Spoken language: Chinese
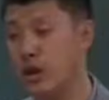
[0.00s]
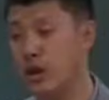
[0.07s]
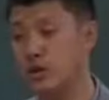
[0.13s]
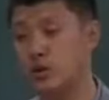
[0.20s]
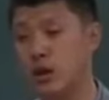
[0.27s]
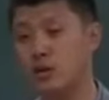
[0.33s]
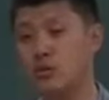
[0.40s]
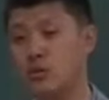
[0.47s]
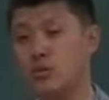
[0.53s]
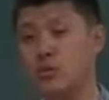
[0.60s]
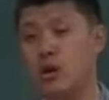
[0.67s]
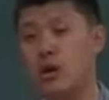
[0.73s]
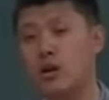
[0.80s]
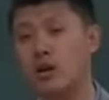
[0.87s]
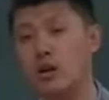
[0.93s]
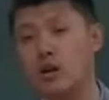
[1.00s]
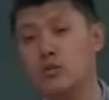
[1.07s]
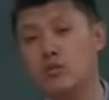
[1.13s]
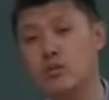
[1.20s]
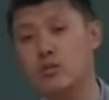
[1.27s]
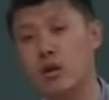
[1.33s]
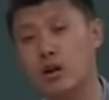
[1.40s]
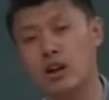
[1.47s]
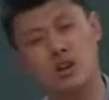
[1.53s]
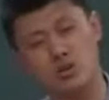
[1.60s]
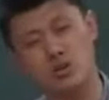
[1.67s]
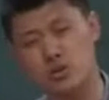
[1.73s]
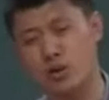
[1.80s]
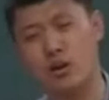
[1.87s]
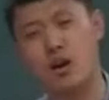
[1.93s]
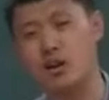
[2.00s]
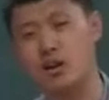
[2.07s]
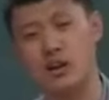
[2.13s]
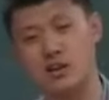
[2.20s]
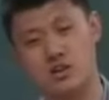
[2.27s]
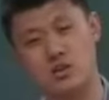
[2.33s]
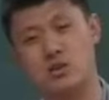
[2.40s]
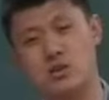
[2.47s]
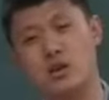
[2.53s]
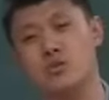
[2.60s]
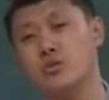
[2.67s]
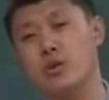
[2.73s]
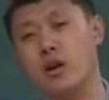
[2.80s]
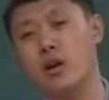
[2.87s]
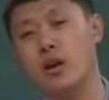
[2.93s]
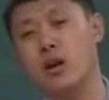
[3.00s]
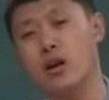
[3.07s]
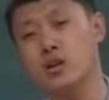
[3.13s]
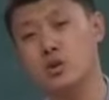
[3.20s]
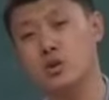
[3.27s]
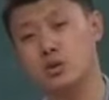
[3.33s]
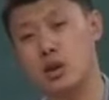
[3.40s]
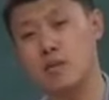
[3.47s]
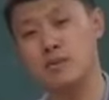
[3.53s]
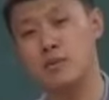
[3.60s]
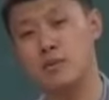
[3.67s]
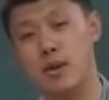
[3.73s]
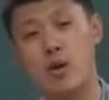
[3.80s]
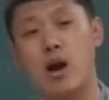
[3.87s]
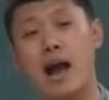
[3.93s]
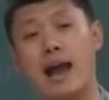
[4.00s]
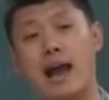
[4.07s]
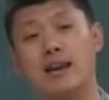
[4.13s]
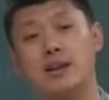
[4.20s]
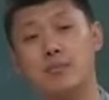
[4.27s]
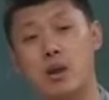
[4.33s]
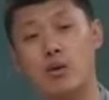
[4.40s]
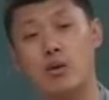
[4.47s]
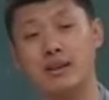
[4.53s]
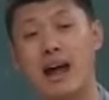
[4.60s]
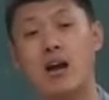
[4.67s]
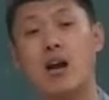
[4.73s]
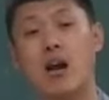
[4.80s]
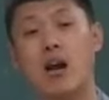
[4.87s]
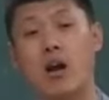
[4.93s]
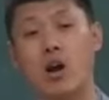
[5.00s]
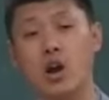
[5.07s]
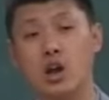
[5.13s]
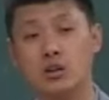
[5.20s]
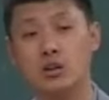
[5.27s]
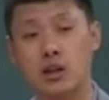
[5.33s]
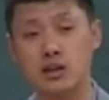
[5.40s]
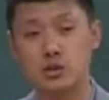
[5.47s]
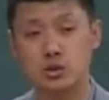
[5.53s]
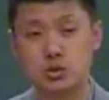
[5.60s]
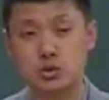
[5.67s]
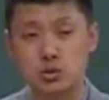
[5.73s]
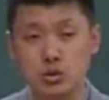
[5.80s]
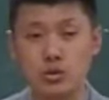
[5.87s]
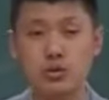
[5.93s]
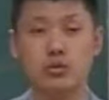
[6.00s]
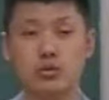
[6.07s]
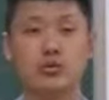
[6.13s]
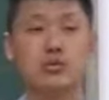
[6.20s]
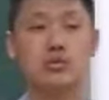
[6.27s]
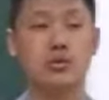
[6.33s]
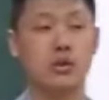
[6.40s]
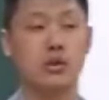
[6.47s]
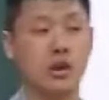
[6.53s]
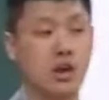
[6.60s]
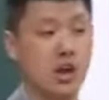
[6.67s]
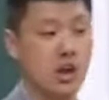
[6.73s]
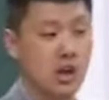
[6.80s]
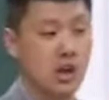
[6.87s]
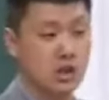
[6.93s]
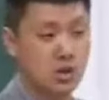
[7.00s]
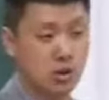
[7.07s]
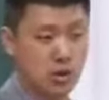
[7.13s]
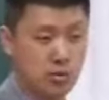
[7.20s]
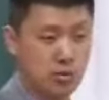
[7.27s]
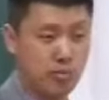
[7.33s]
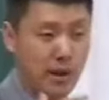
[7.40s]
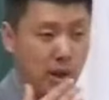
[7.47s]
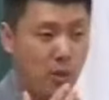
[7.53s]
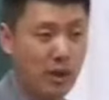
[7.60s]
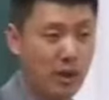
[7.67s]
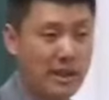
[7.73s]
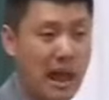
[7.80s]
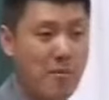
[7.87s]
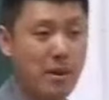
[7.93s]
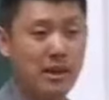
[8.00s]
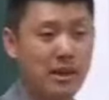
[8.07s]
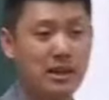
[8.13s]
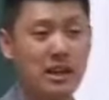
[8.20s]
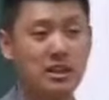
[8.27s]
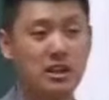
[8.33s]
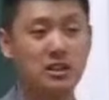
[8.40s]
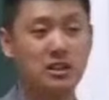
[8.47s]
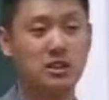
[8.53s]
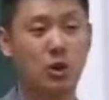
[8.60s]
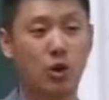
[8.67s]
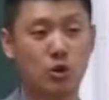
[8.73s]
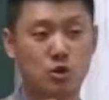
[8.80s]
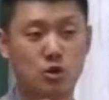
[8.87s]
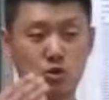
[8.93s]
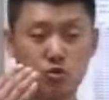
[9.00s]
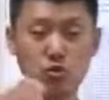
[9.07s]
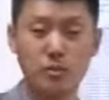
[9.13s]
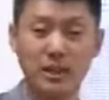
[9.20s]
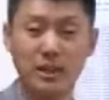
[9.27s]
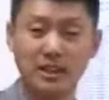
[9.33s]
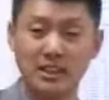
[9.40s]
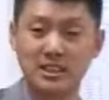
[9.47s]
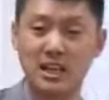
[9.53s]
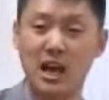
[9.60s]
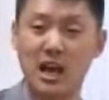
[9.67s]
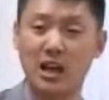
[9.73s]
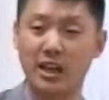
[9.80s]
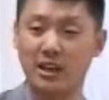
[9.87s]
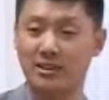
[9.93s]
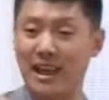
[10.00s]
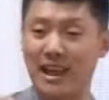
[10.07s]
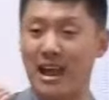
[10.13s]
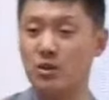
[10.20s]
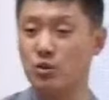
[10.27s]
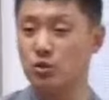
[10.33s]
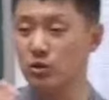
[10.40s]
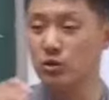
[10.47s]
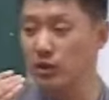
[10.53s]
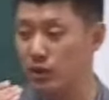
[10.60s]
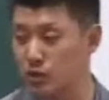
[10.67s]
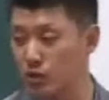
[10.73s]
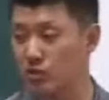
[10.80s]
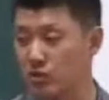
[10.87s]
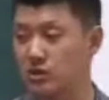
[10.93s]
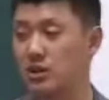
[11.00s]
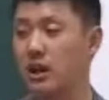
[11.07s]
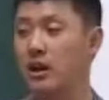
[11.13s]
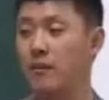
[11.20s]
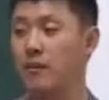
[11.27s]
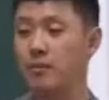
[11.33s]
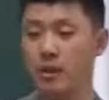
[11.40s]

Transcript: 啊，就是他女儿的女儿，他的女儿好像也只有一个女儿，就他们家没有孩子，没有男孩。他的孙女婿，就是美国南北战争时候著名的将领，南军的总司令